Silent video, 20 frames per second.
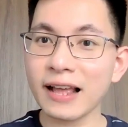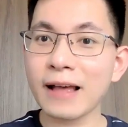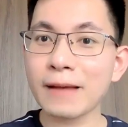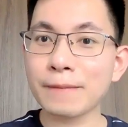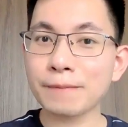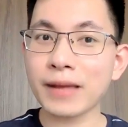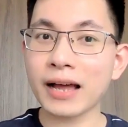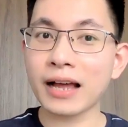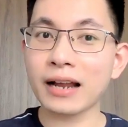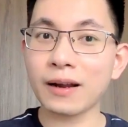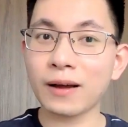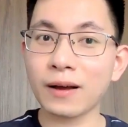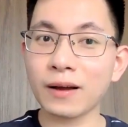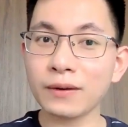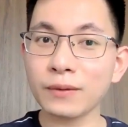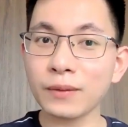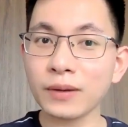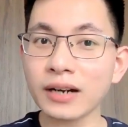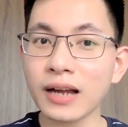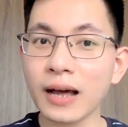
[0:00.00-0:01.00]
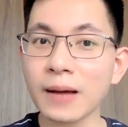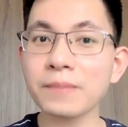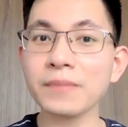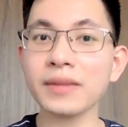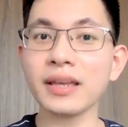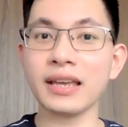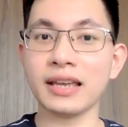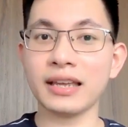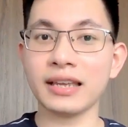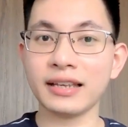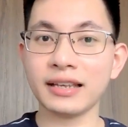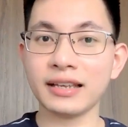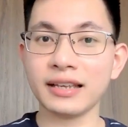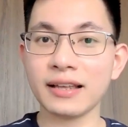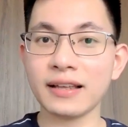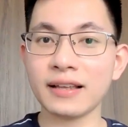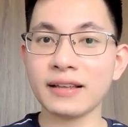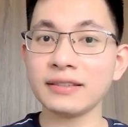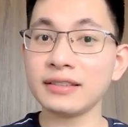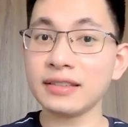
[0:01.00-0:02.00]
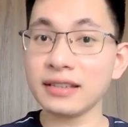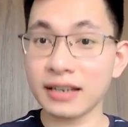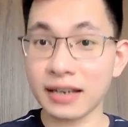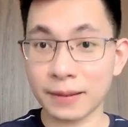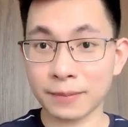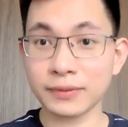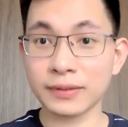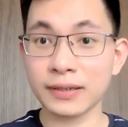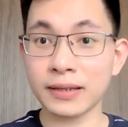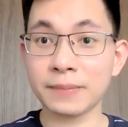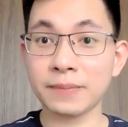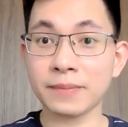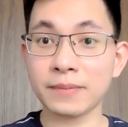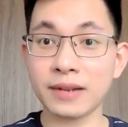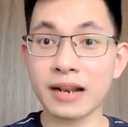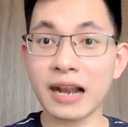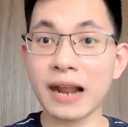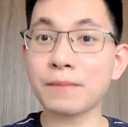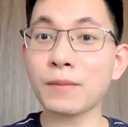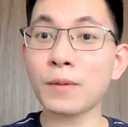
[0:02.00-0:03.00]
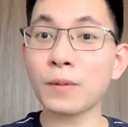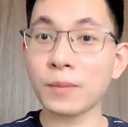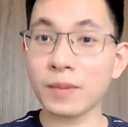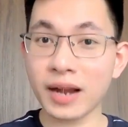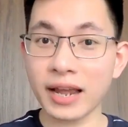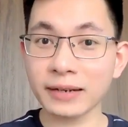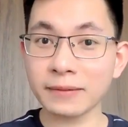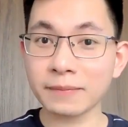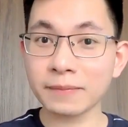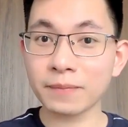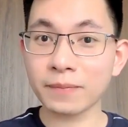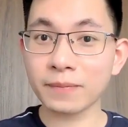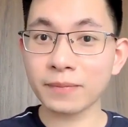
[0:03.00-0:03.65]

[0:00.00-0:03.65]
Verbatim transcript: mà nó luôn âm ỉ, chỉ gặp dịp là bùng lên.